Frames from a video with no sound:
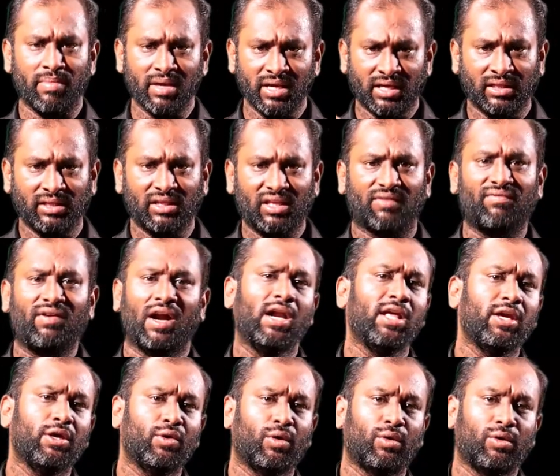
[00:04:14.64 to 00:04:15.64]
மிகுந்த
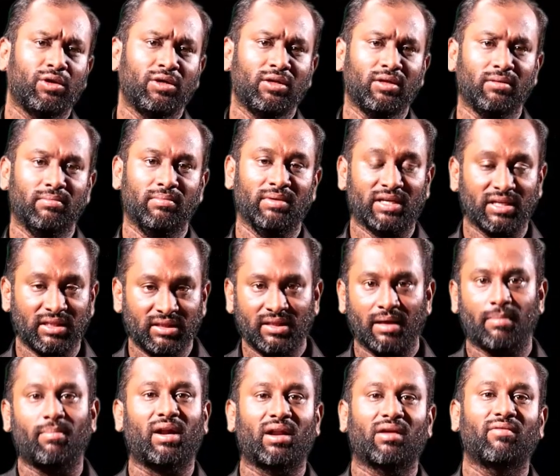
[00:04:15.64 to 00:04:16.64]
வழியோடு
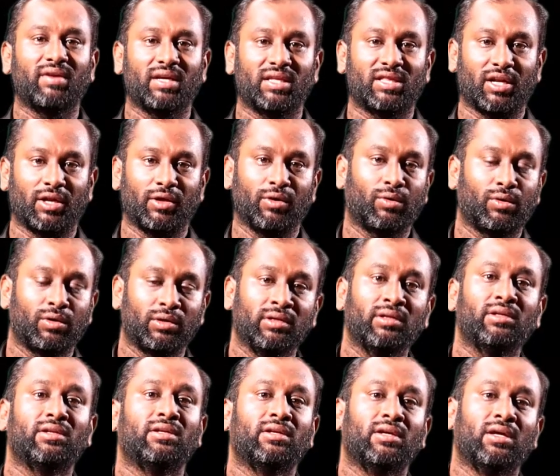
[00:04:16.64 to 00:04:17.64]
மிகுந்த மனவேதனையோடு
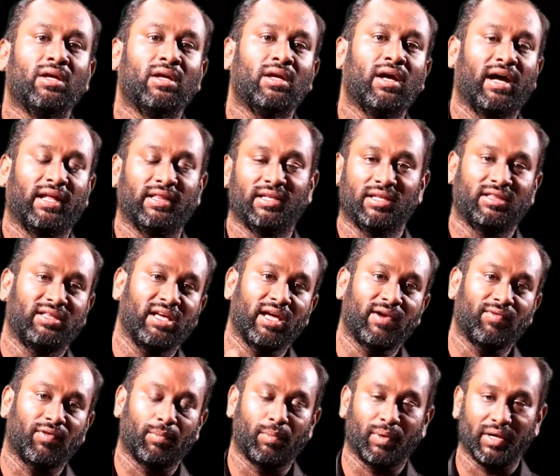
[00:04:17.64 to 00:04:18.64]
அந்த
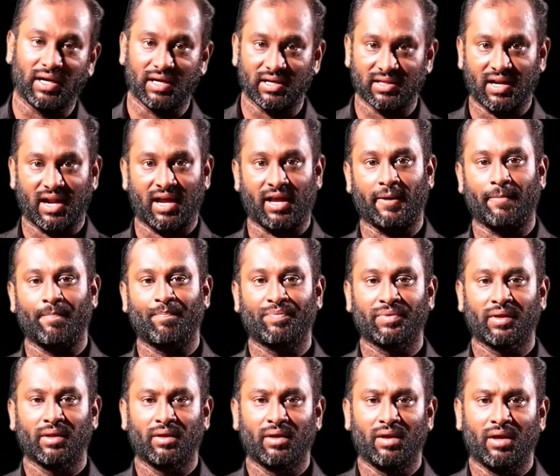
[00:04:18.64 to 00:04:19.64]
தேர்வை போய் எழுதுகிறாங்க
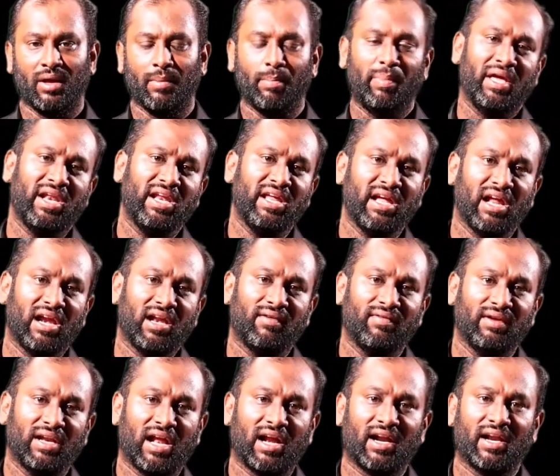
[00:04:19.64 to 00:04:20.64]
பெரிய
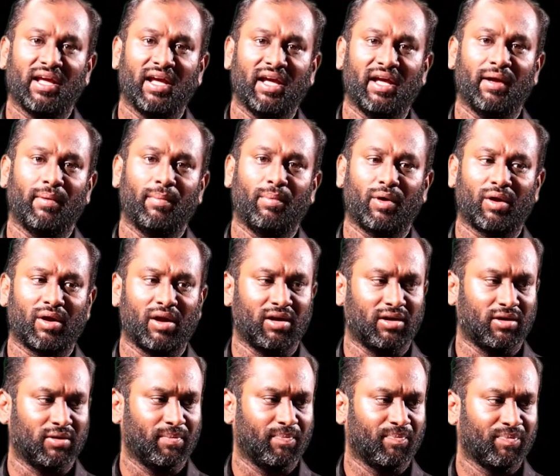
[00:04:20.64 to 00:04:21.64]
அளவிலான
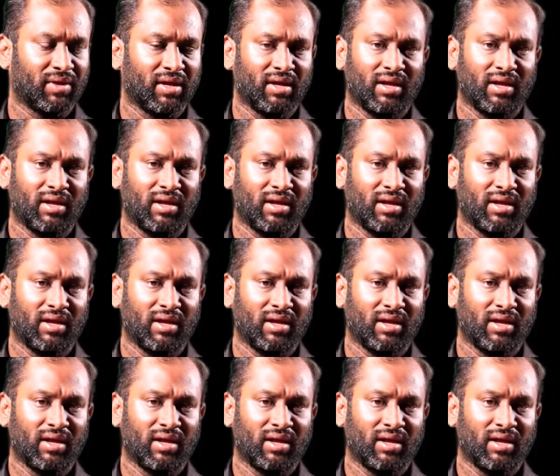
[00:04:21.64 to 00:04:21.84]
போராட்டம்